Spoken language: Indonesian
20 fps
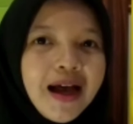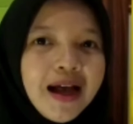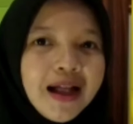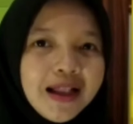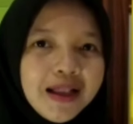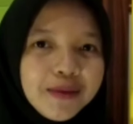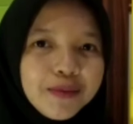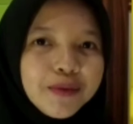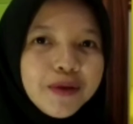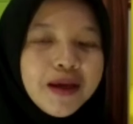
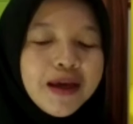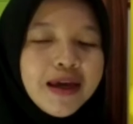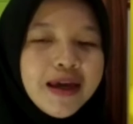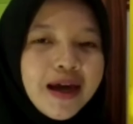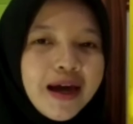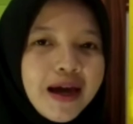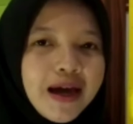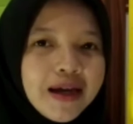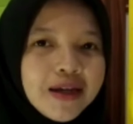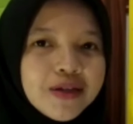Alhamdulillah
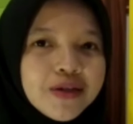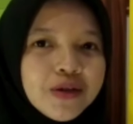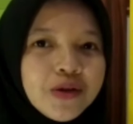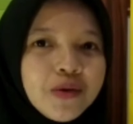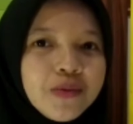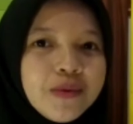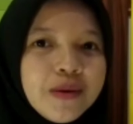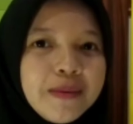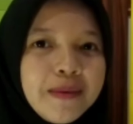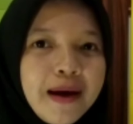ya,
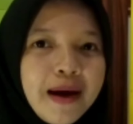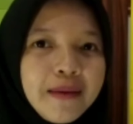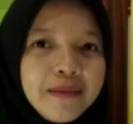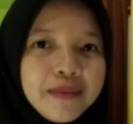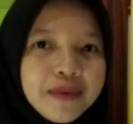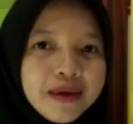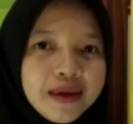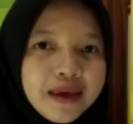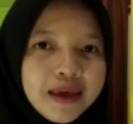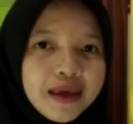cukup
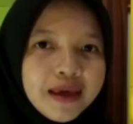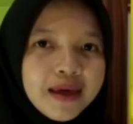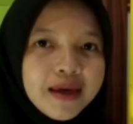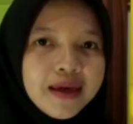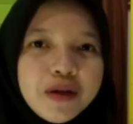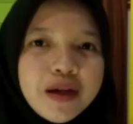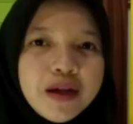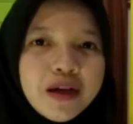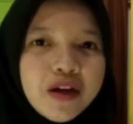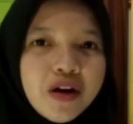dipahami.
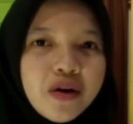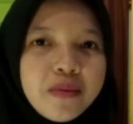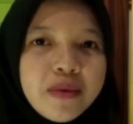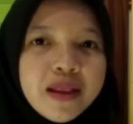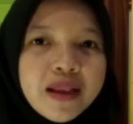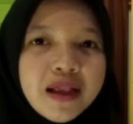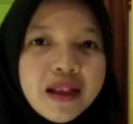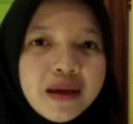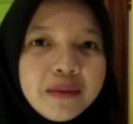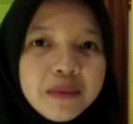
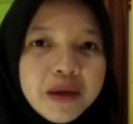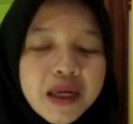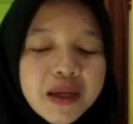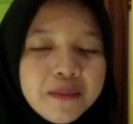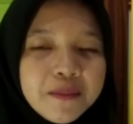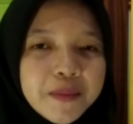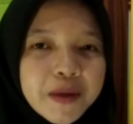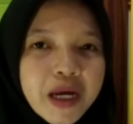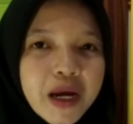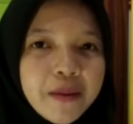Lirobil
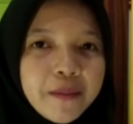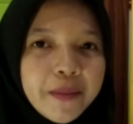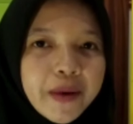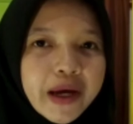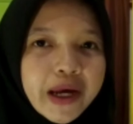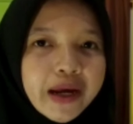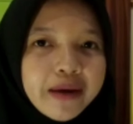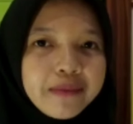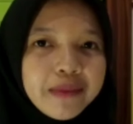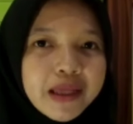Alamin,
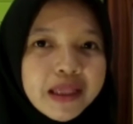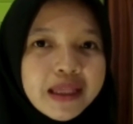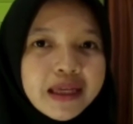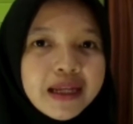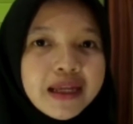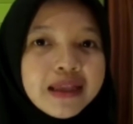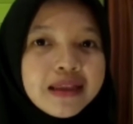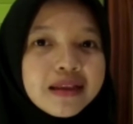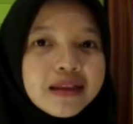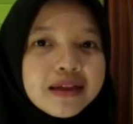penyampaian
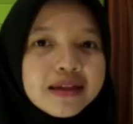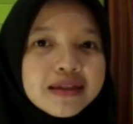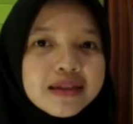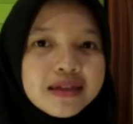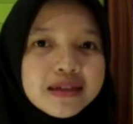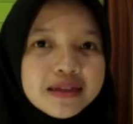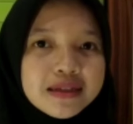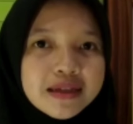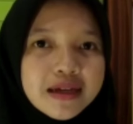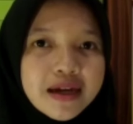materi telah
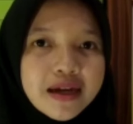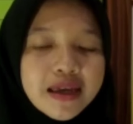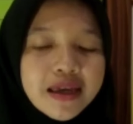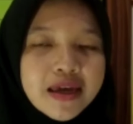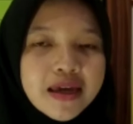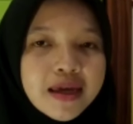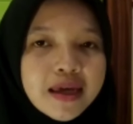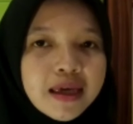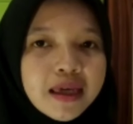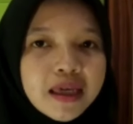selesai.
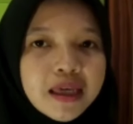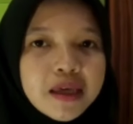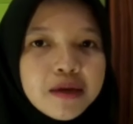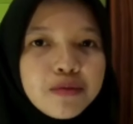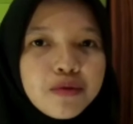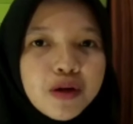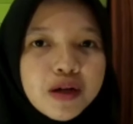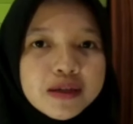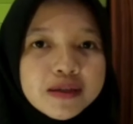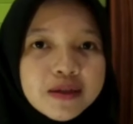
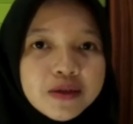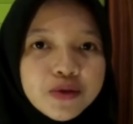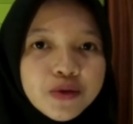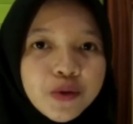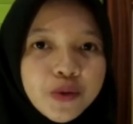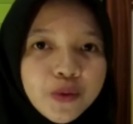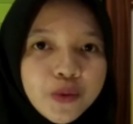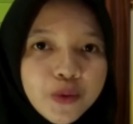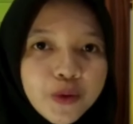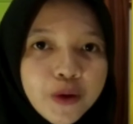Ibu rasa
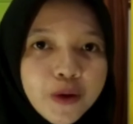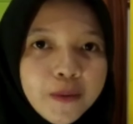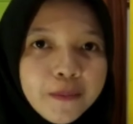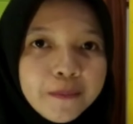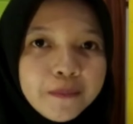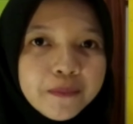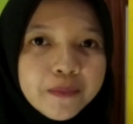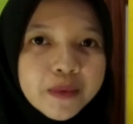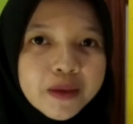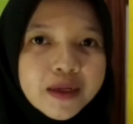cukup
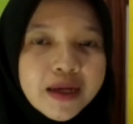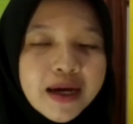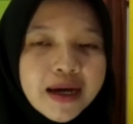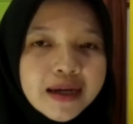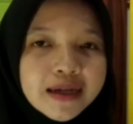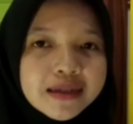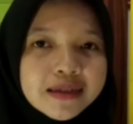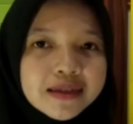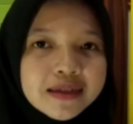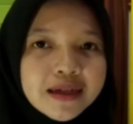
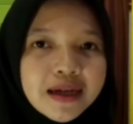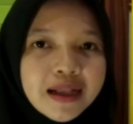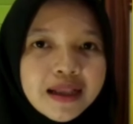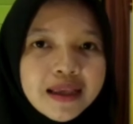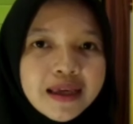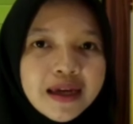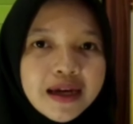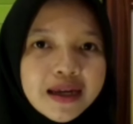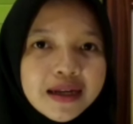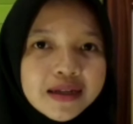dan
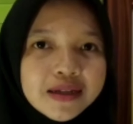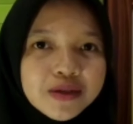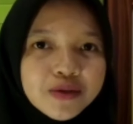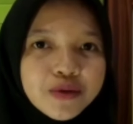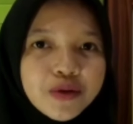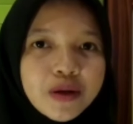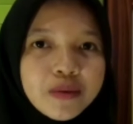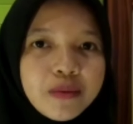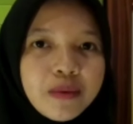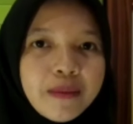kalian
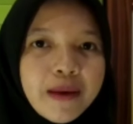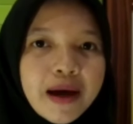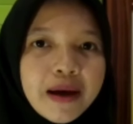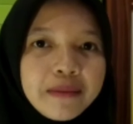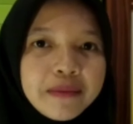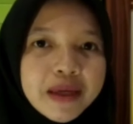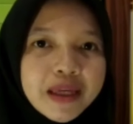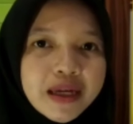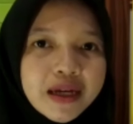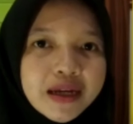sudah
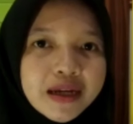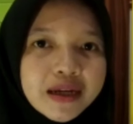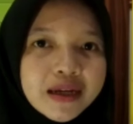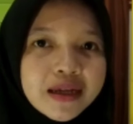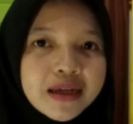memahaminya